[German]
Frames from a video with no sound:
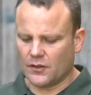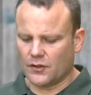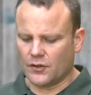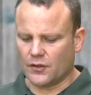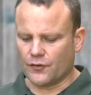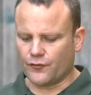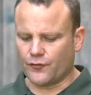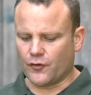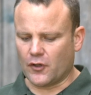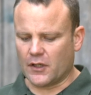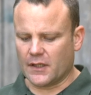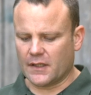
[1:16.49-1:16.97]

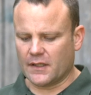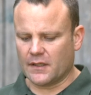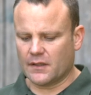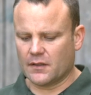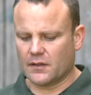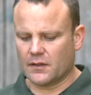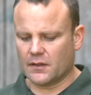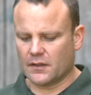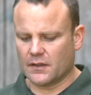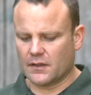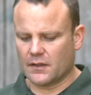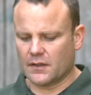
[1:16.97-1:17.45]
Hier
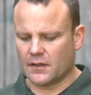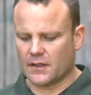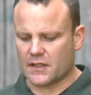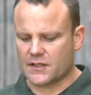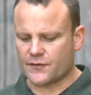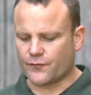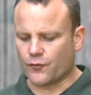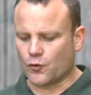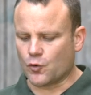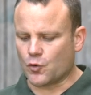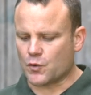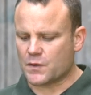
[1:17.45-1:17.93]
vorne
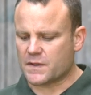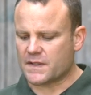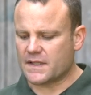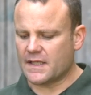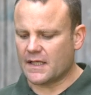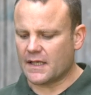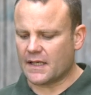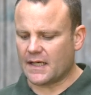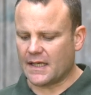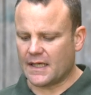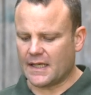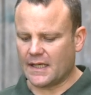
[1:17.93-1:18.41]
das
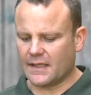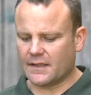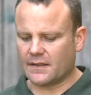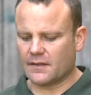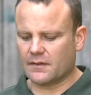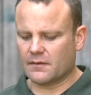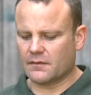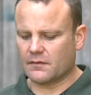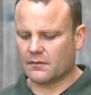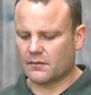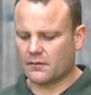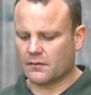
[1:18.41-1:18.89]

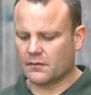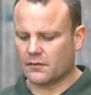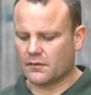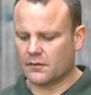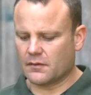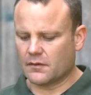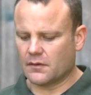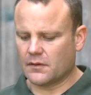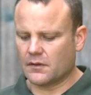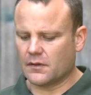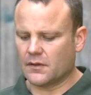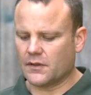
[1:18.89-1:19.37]
Fokussierrad,
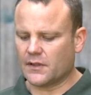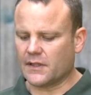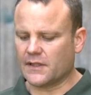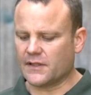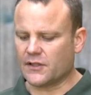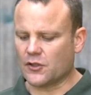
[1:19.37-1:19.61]
der